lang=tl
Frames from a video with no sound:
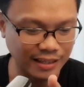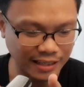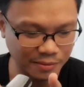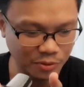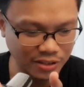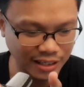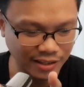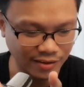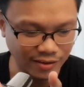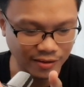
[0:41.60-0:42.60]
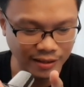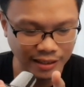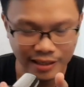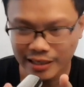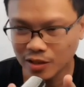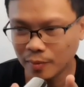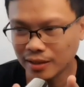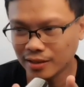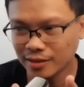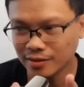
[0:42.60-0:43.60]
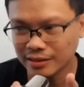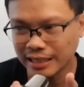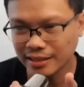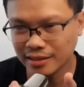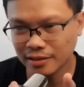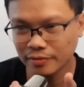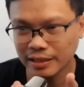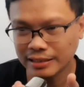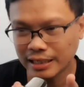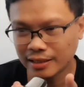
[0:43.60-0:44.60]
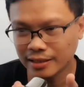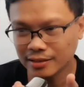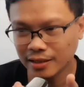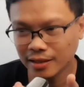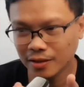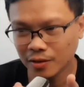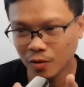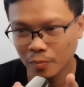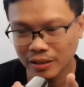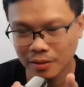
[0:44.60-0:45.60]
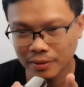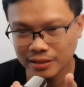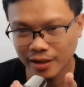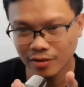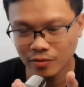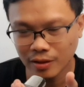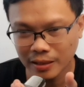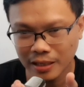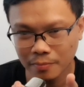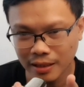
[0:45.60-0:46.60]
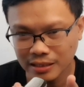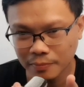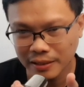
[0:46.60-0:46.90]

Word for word: Kaya mo sana, oo. Ito ah, bang uh, ano, Daniel Validares, eh, humingi ba sa ito ng rematch?